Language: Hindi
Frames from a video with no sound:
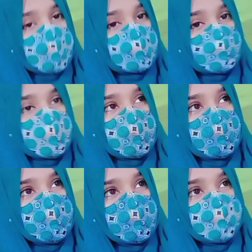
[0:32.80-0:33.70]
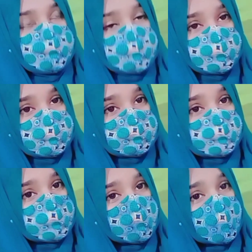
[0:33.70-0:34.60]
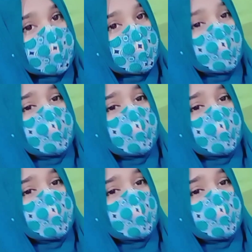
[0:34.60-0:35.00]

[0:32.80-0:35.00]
सेकेंड थिंग कि जो